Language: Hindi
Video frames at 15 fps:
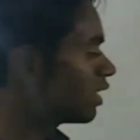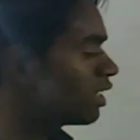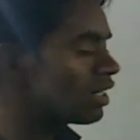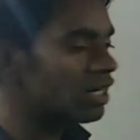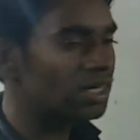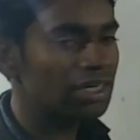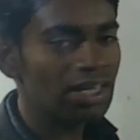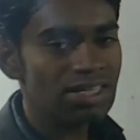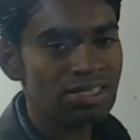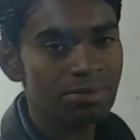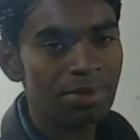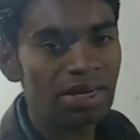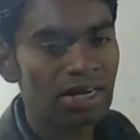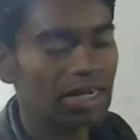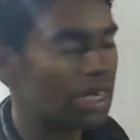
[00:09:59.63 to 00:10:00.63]
तीन घंटा
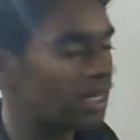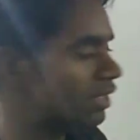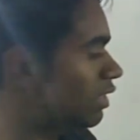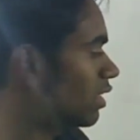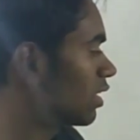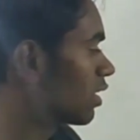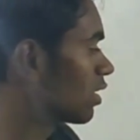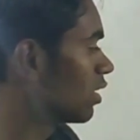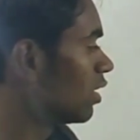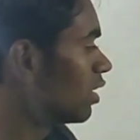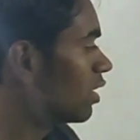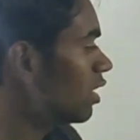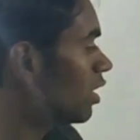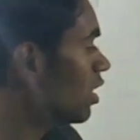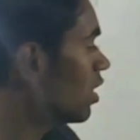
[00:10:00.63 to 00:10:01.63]
समय लगाती है
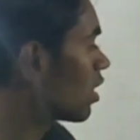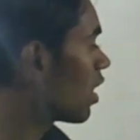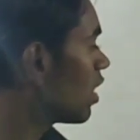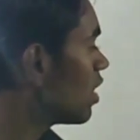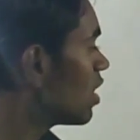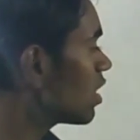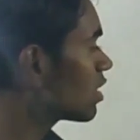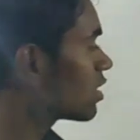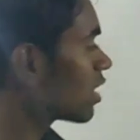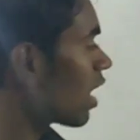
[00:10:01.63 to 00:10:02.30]
देखिएगा एक